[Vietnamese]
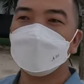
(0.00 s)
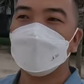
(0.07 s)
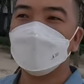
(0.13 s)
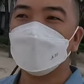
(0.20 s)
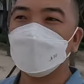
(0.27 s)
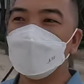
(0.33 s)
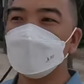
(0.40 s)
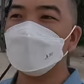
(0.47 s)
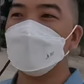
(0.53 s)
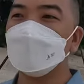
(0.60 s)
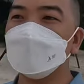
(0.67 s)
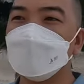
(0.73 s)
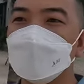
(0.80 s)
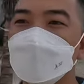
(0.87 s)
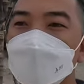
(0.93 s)
mà mình nói
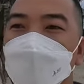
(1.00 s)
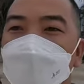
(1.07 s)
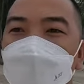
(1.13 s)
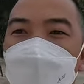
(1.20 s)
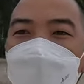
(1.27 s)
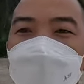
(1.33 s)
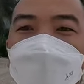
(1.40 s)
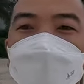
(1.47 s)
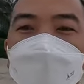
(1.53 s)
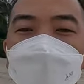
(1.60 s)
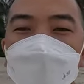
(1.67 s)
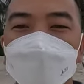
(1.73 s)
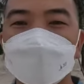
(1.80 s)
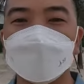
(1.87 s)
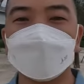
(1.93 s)
chuyện như thế này là dùng
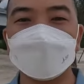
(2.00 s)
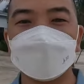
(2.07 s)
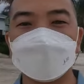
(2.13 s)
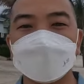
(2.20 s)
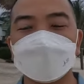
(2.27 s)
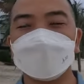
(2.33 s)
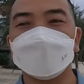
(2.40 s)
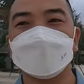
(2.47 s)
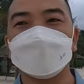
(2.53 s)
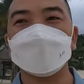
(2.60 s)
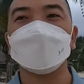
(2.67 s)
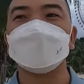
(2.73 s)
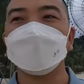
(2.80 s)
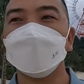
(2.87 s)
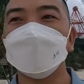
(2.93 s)
cái mic thực
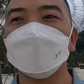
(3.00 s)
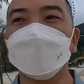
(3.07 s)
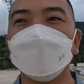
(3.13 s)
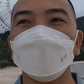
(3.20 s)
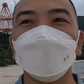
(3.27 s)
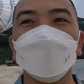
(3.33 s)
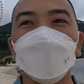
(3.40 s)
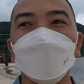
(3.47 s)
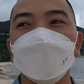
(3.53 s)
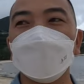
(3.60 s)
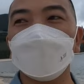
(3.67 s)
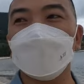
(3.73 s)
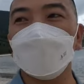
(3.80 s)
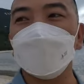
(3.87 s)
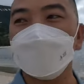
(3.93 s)
thực tế trong cái
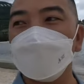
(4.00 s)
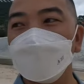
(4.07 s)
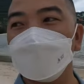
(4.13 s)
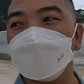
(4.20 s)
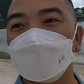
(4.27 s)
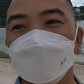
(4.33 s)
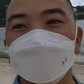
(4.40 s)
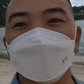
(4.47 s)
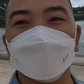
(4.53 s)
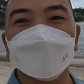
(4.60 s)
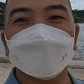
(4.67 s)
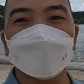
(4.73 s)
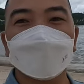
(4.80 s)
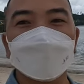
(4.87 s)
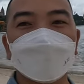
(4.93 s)
GoPro luôn
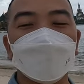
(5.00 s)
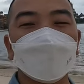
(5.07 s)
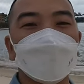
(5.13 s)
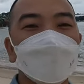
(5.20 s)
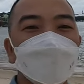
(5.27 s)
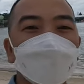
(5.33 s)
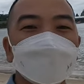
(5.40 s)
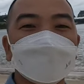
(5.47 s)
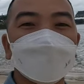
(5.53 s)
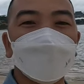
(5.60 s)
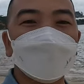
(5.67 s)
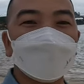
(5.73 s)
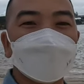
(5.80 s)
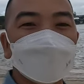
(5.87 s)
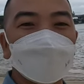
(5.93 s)
coi các bạn
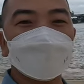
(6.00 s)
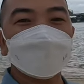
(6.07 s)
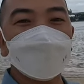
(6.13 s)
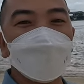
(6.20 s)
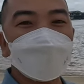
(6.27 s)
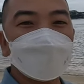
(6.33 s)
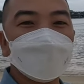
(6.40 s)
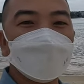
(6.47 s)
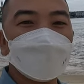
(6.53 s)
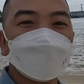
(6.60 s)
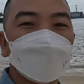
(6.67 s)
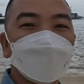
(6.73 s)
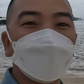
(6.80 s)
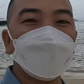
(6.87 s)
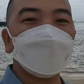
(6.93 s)
xem thử đánh giá cái mic
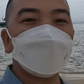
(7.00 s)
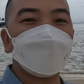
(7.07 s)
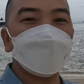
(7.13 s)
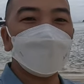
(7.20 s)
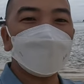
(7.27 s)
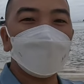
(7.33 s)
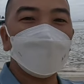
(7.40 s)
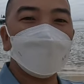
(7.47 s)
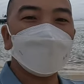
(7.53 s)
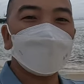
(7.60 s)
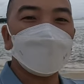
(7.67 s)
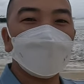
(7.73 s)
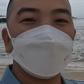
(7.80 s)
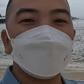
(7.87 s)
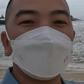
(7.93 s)
thu âm của
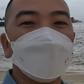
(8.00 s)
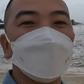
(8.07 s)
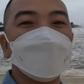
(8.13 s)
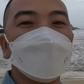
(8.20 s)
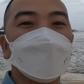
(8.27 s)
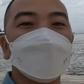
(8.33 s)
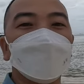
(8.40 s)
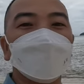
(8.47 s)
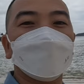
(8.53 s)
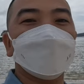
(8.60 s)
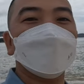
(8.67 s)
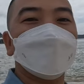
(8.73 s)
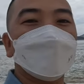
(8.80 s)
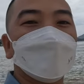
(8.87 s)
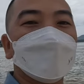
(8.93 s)
GoPro Hero 10
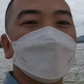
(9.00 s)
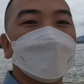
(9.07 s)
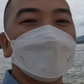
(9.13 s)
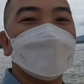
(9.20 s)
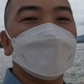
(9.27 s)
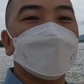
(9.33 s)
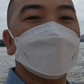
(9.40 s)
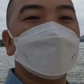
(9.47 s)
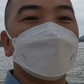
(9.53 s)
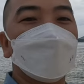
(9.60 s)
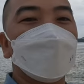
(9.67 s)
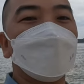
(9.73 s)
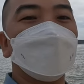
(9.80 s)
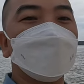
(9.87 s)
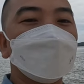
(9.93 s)

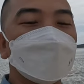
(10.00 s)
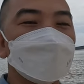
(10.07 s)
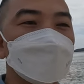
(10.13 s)
nó